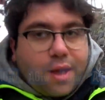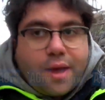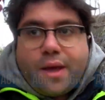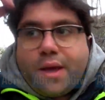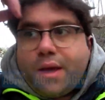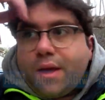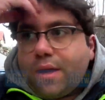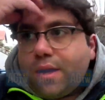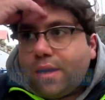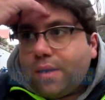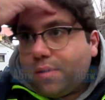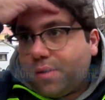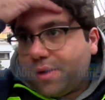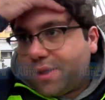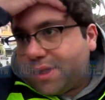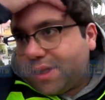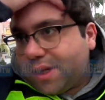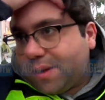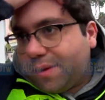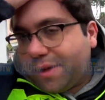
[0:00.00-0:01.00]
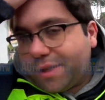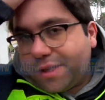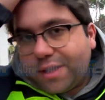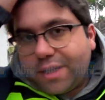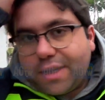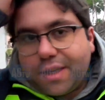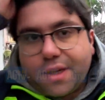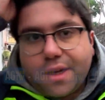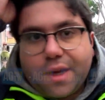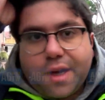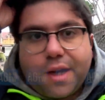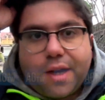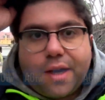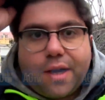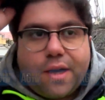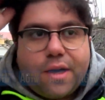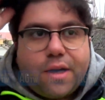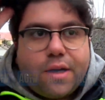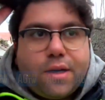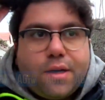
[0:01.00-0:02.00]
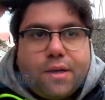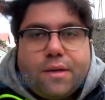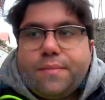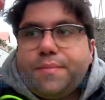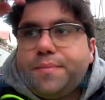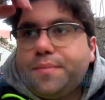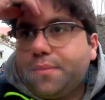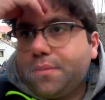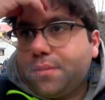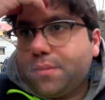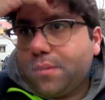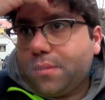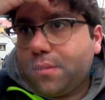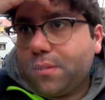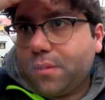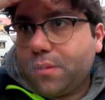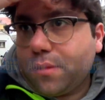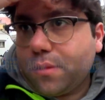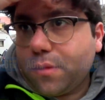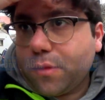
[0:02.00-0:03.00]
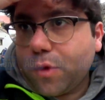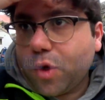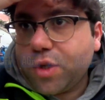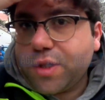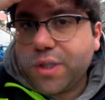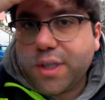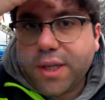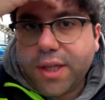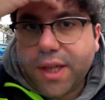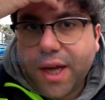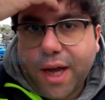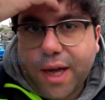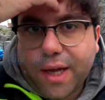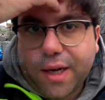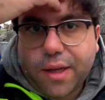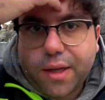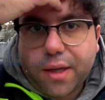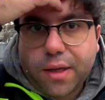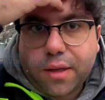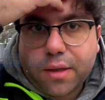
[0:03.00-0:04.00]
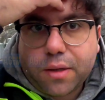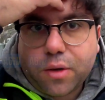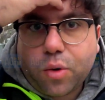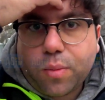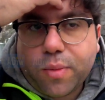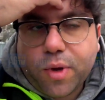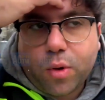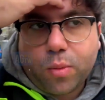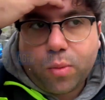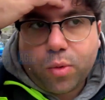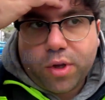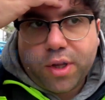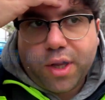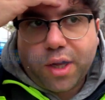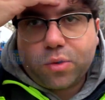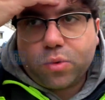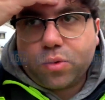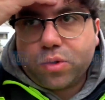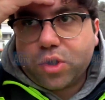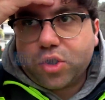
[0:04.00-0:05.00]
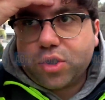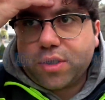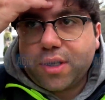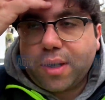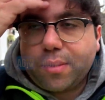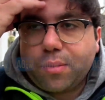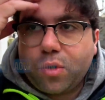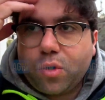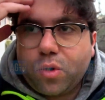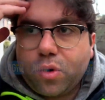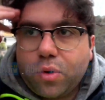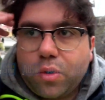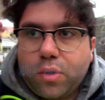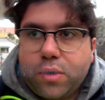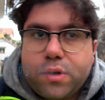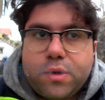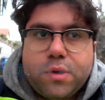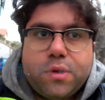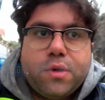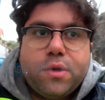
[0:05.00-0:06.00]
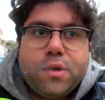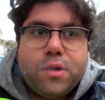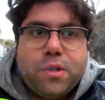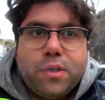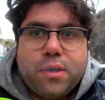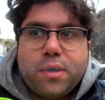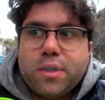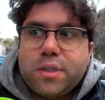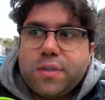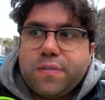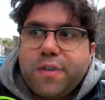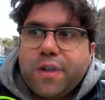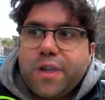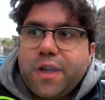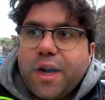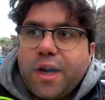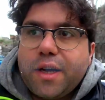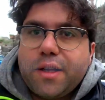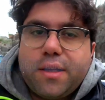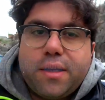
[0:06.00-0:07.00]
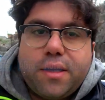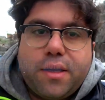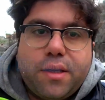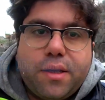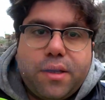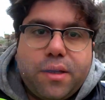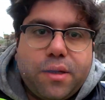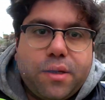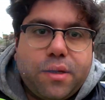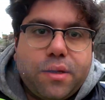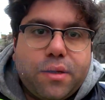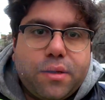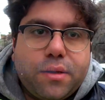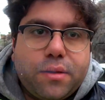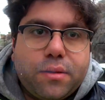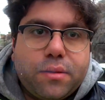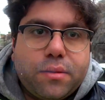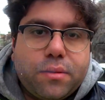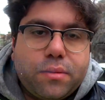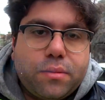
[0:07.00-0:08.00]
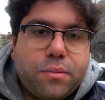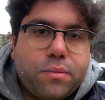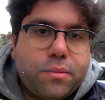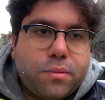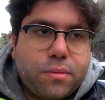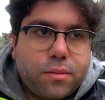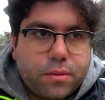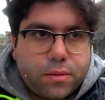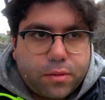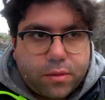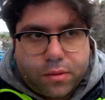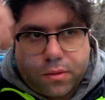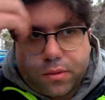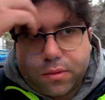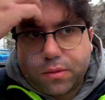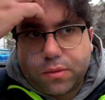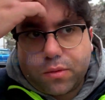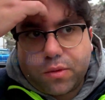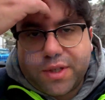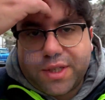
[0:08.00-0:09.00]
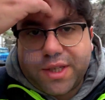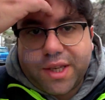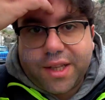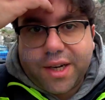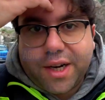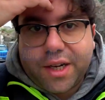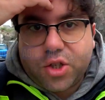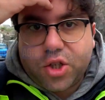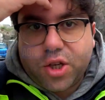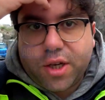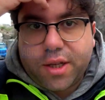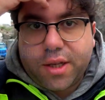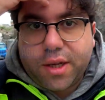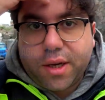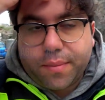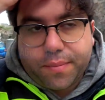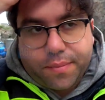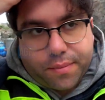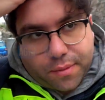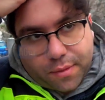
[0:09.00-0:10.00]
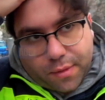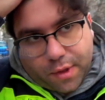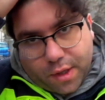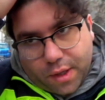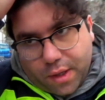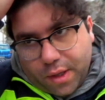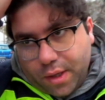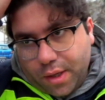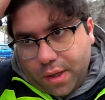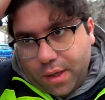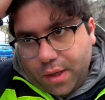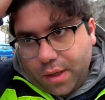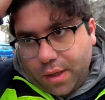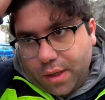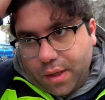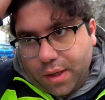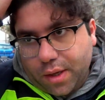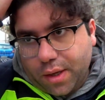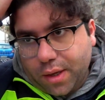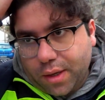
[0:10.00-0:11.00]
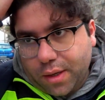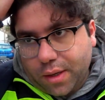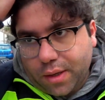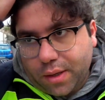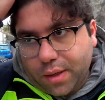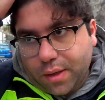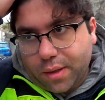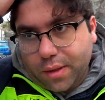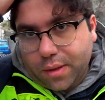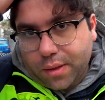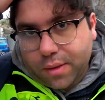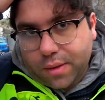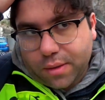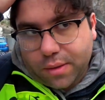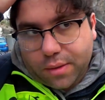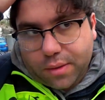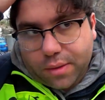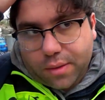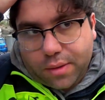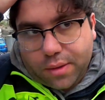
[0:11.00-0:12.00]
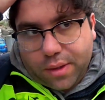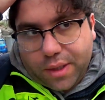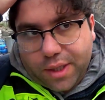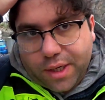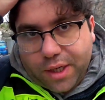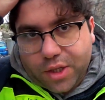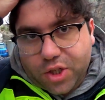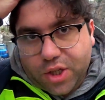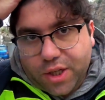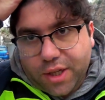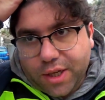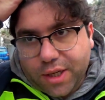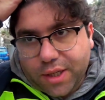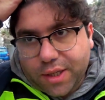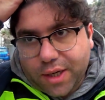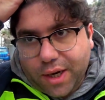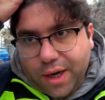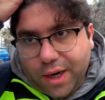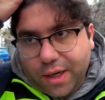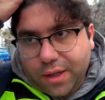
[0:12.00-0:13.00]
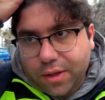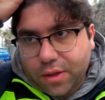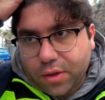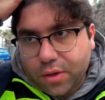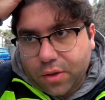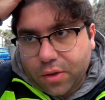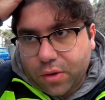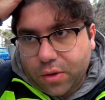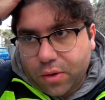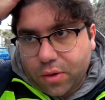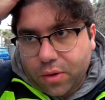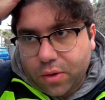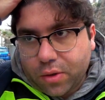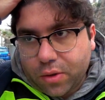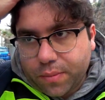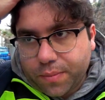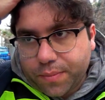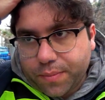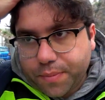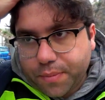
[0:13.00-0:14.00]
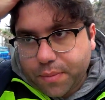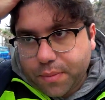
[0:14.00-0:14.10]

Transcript: Eh, questa mattina noi schitani come comunità tutti ci siamo svegliati questa tragedia. una eh, tragedia che tra l'altro